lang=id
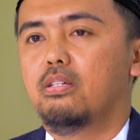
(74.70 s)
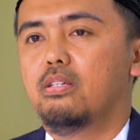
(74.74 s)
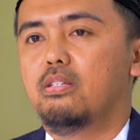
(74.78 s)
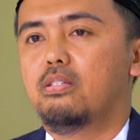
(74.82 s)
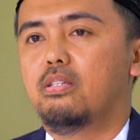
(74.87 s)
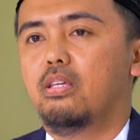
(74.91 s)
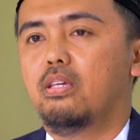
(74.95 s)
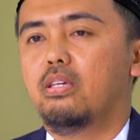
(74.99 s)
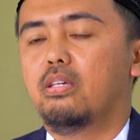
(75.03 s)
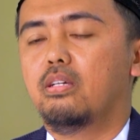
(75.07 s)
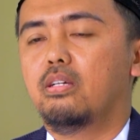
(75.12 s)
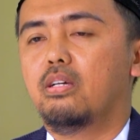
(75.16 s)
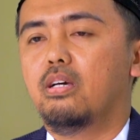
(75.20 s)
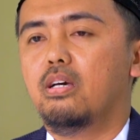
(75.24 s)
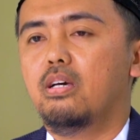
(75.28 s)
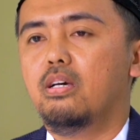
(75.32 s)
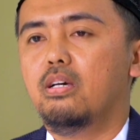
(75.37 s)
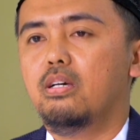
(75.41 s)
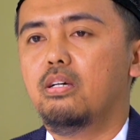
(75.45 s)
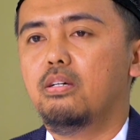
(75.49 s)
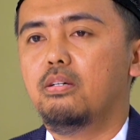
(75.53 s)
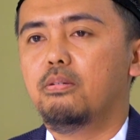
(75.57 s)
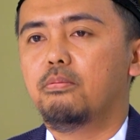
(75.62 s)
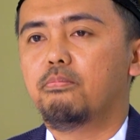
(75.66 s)

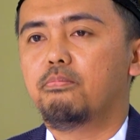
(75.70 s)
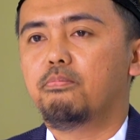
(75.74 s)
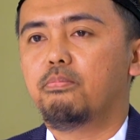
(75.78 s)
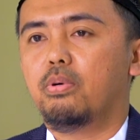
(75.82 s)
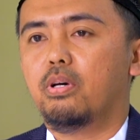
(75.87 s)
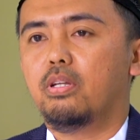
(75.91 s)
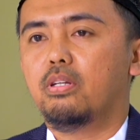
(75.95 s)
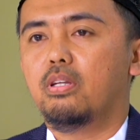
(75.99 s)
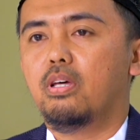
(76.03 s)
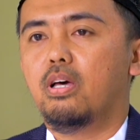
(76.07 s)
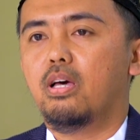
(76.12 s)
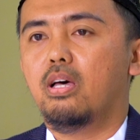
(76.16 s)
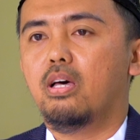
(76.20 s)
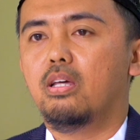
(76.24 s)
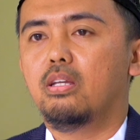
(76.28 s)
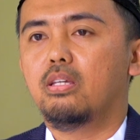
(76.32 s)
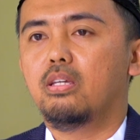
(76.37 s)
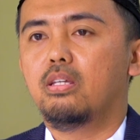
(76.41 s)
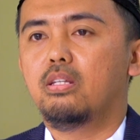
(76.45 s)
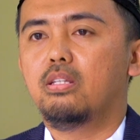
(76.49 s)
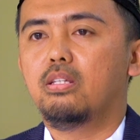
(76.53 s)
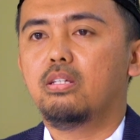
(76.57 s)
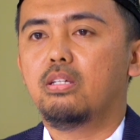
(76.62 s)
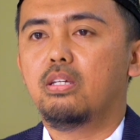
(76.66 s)
sehingga pada
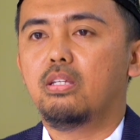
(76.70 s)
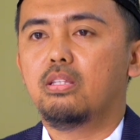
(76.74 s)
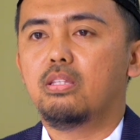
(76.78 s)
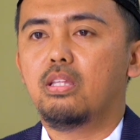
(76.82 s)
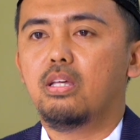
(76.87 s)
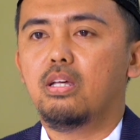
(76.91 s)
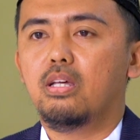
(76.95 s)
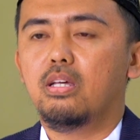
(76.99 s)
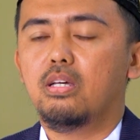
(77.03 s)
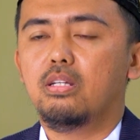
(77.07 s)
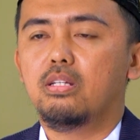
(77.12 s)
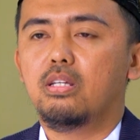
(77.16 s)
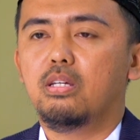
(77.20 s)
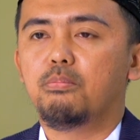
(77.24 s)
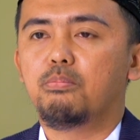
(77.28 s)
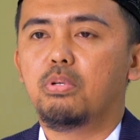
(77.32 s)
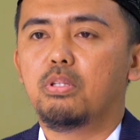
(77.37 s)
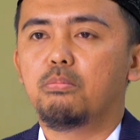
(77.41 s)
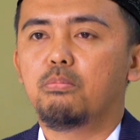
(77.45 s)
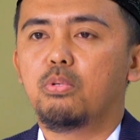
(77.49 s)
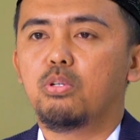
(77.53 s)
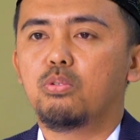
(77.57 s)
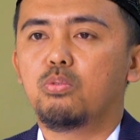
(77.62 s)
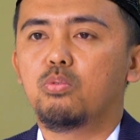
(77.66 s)
hari ini kita
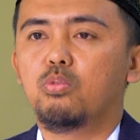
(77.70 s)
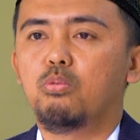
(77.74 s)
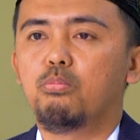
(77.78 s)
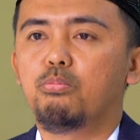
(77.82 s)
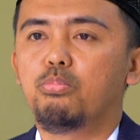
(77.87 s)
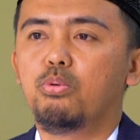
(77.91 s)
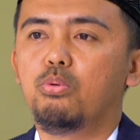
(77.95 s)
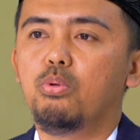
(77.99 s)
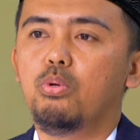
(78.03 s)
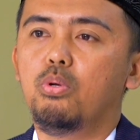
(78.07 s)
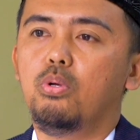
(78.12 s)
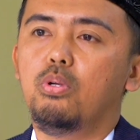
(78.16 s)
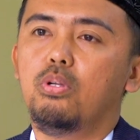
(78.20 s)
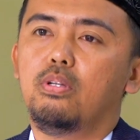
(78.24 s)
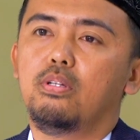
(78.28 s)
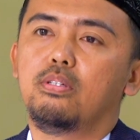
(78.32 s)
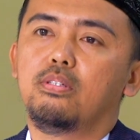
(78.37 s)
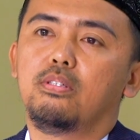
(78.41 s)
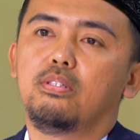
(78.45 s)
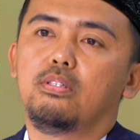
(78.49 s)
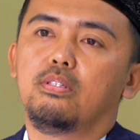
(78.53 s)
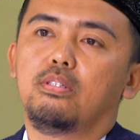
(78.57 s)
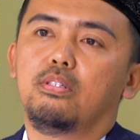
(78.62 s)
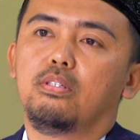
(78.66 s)
dapat berkumpul
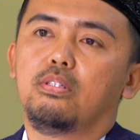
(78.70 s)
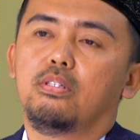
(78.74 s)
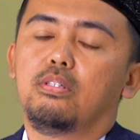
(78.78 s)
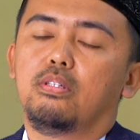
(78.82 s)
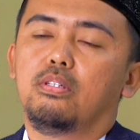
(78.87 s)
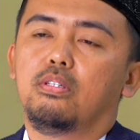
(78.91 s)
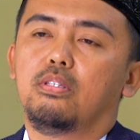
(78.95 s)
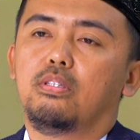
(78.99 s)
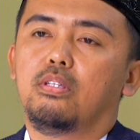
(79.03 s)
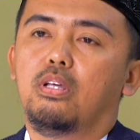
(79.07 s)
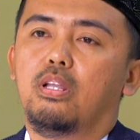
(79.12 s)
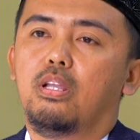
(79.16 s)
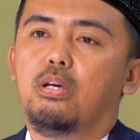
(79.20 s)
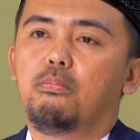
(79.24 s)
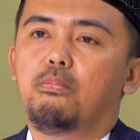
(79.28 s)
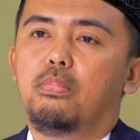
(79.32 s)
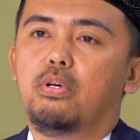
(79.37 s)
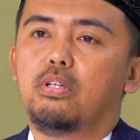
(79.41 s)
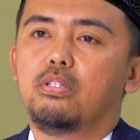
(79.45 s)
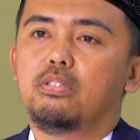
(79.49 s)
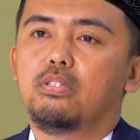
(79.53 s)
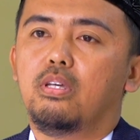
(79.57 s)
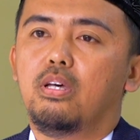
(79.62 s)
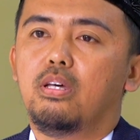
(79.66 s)
dalam
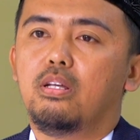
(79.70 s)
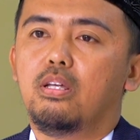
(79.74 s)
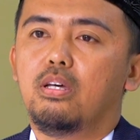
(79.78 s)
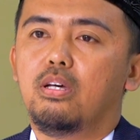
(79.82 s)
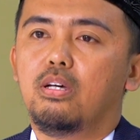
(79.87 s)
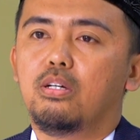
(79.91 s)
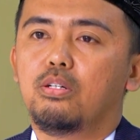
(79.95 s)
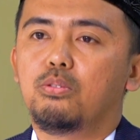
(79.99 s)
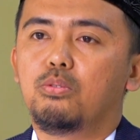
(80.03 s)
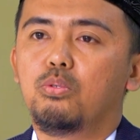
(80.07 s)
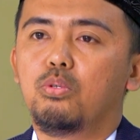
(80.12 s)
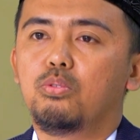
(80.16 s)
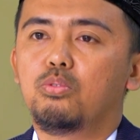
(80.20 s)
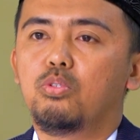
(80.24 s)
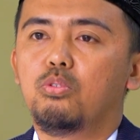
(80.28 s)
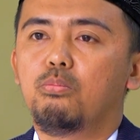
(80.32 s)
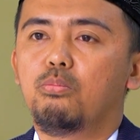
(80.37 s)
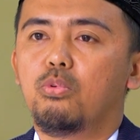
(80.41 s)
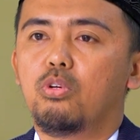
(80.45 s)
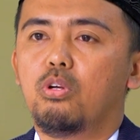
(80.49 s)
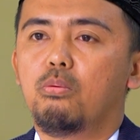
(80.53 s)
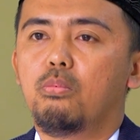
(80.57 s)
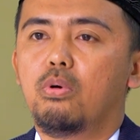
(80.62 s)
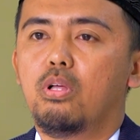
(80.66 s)
acara
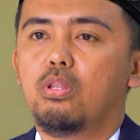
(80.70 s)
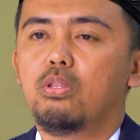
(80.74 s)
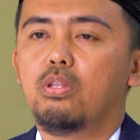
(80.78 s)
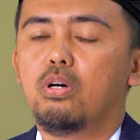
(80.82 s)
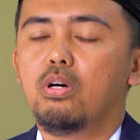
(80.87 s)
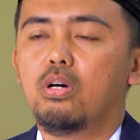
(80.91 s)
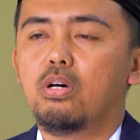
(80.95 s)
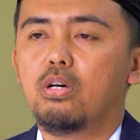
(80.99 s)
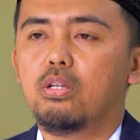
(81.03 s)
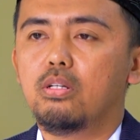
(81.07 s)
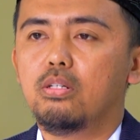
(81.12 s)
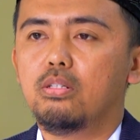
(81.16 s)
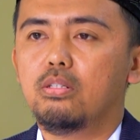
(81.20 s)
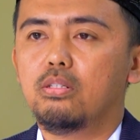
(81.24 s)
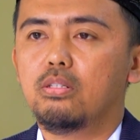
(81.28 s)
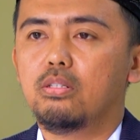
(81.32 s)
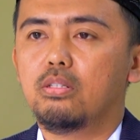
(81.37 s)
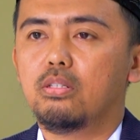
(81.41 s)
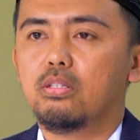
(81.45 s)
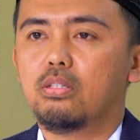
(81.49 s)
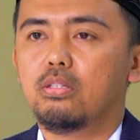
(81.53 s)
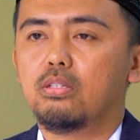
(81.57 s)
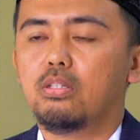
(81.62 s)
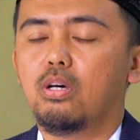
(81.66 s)
Kultum Ramadan
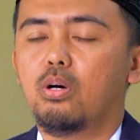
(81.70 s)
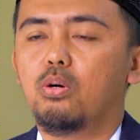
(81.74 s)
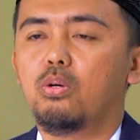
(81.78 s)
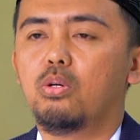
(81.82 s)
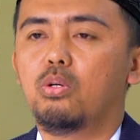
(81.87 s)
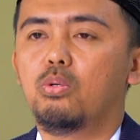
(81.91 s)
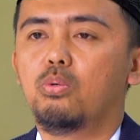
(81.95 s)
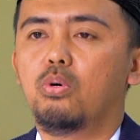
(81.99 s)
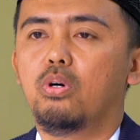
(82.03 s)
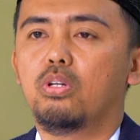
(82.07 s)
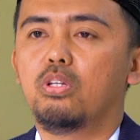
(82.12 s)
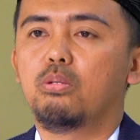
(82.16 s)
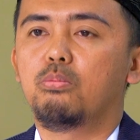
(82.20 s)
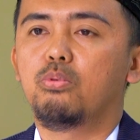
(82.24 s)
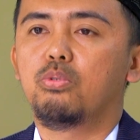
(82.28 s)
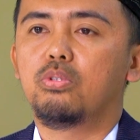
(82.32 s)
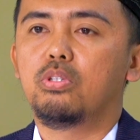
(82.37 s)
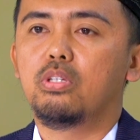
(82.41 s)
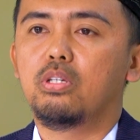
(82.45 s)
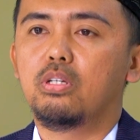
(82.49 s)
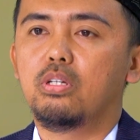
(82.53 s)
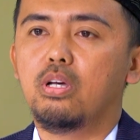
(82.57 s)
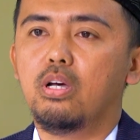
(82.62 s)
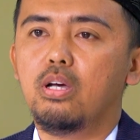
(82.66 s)
tahun
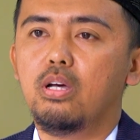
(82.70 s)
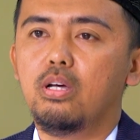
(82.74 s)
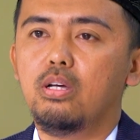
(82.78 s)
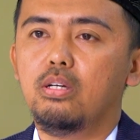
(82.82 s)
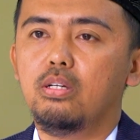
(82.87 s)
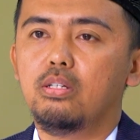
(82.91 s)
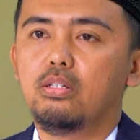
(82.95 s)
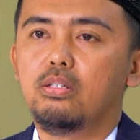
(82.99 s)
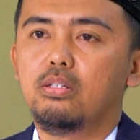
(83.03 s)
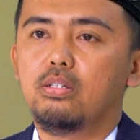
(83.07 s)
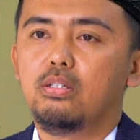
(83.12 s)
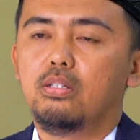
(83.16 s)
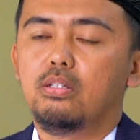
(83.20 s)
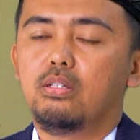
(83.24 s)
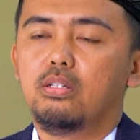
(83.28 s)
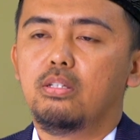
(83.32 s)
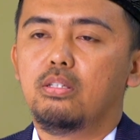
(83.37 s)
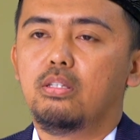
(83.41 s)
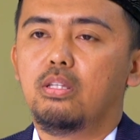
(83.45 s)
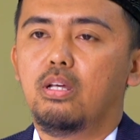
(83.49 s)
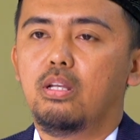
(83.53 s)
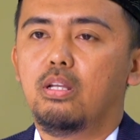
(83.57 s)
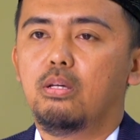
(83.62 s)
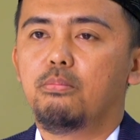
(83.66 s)

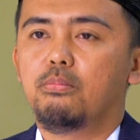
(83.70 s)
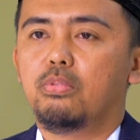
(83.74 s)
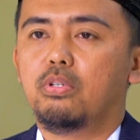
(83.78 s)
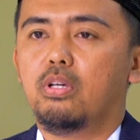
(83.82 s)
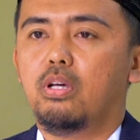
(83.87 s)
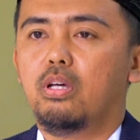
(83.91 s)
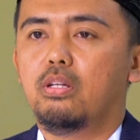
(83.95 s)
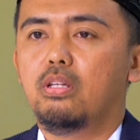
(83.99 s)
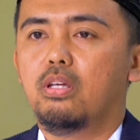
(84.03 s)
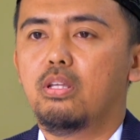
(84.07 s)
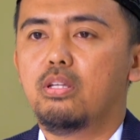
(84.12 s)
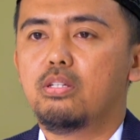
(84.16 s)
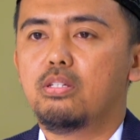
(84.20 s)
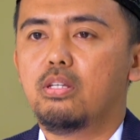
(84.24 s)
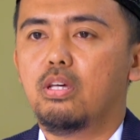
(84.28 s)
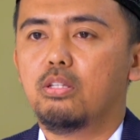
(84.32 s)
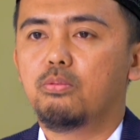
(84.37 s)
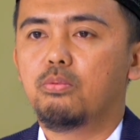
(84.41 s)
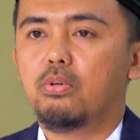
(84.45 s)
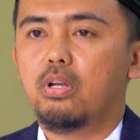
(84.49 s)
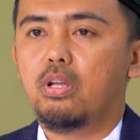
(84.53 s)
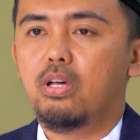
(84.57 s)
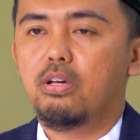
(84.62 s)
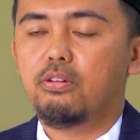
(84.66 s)
2003 dalam keadaan
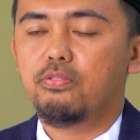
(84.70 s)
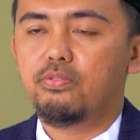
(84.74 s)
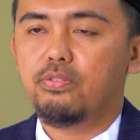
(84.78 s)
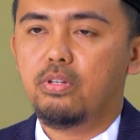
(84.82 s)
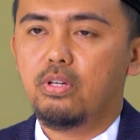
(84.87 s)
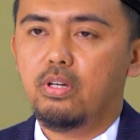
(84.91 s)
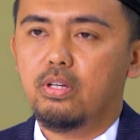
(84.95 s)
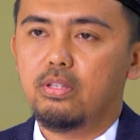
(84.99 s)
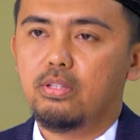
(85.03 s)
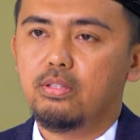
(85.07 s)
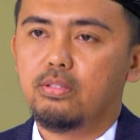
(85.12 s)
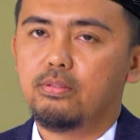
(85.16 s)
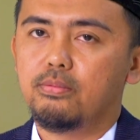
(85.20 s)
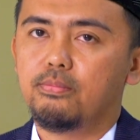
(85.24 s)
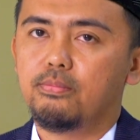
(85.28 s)
sehat walafiat.